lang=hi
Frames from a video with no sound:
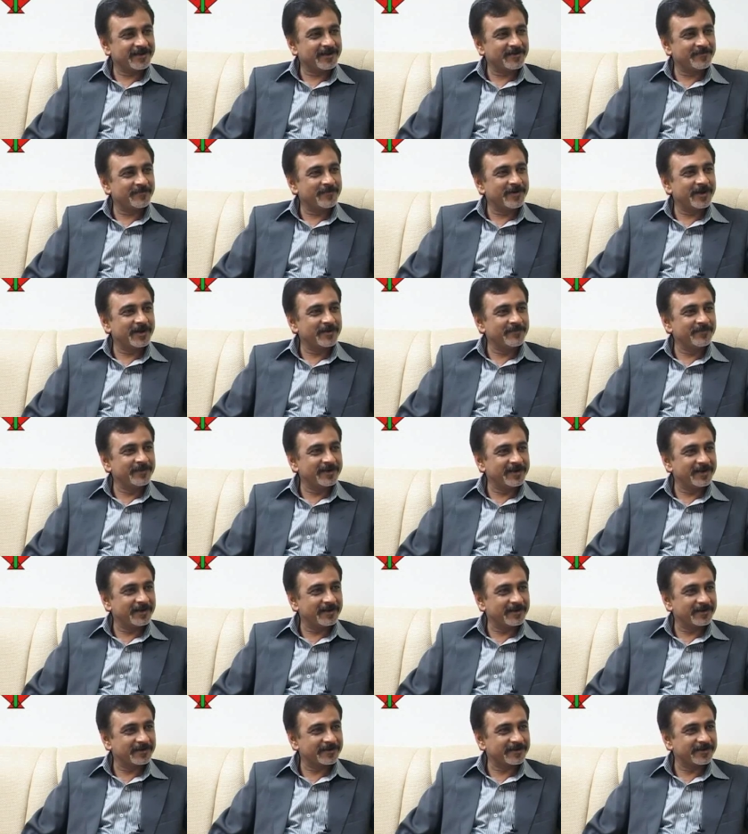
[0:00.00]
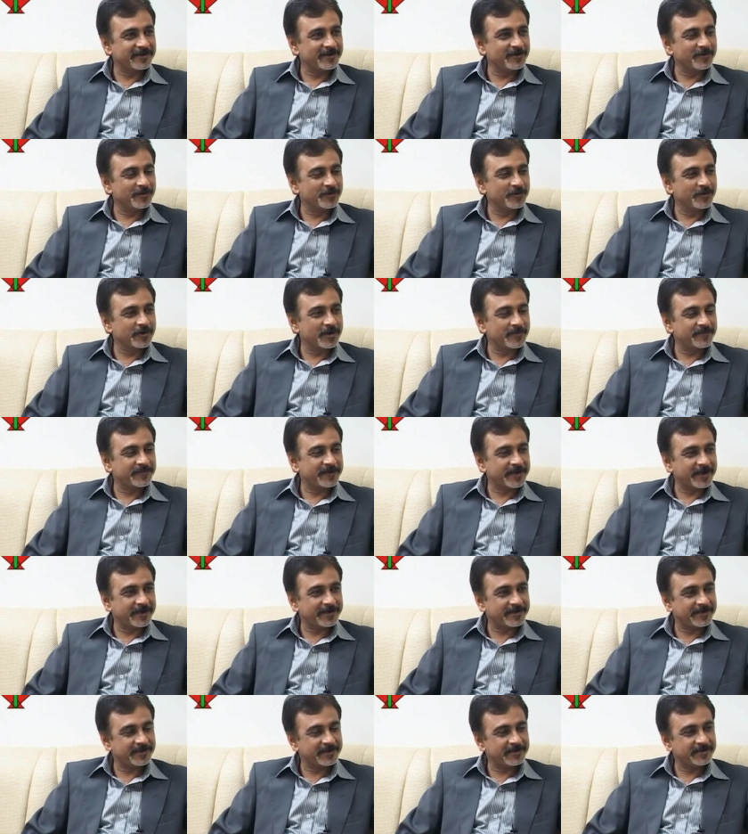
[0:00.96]
कहाँ बल मिला कि लोगों का
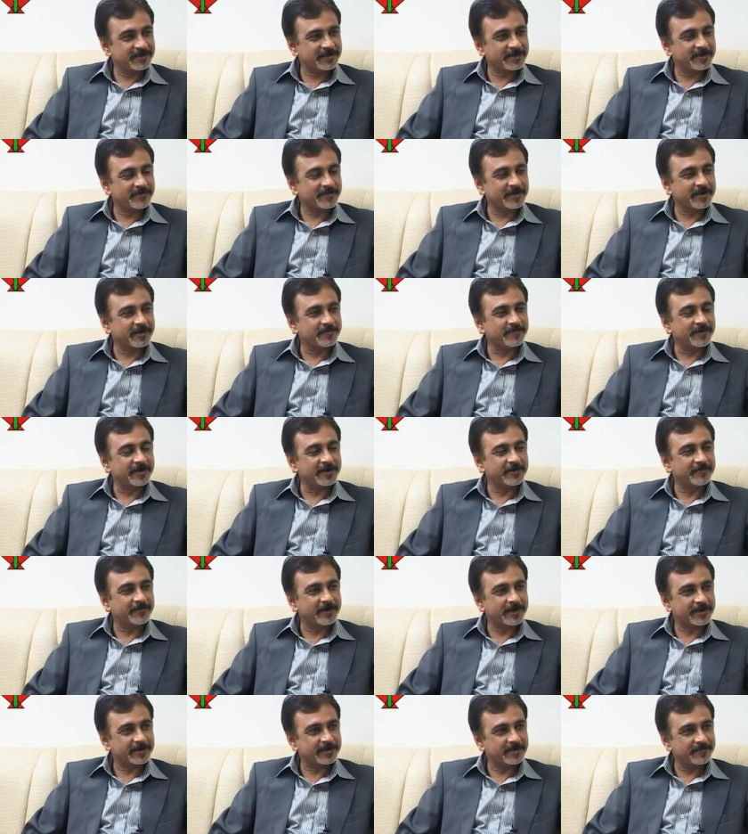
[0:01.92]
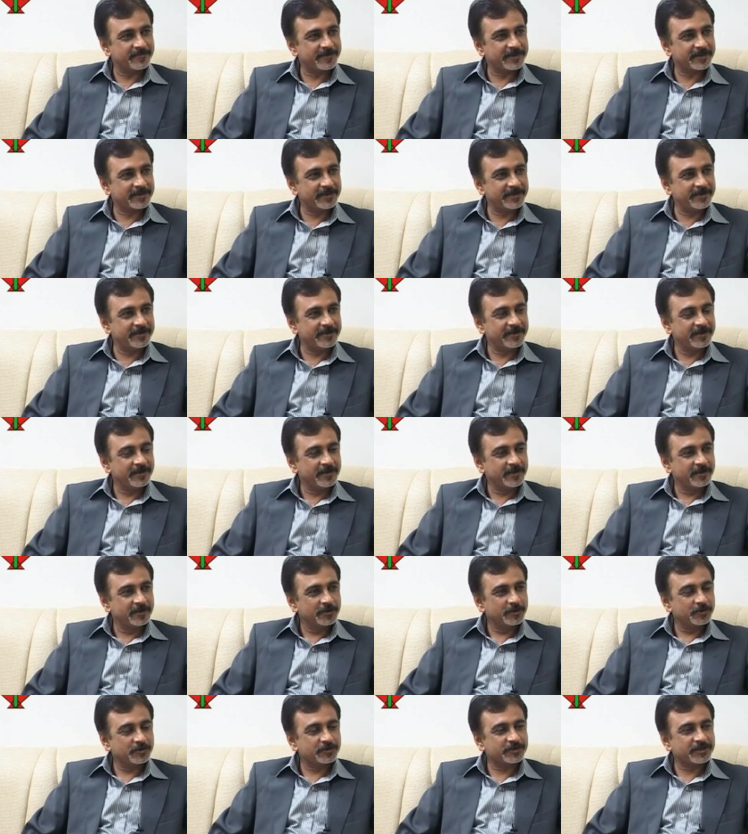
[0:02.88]
प्यार है इतना हमारे परिवार के प्रति
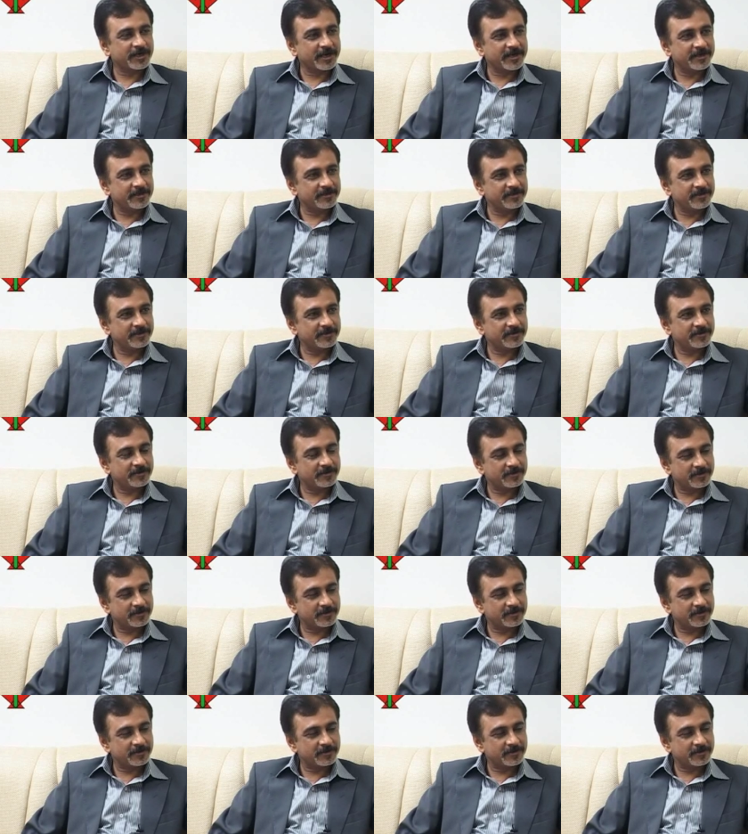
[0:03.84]
तो शायद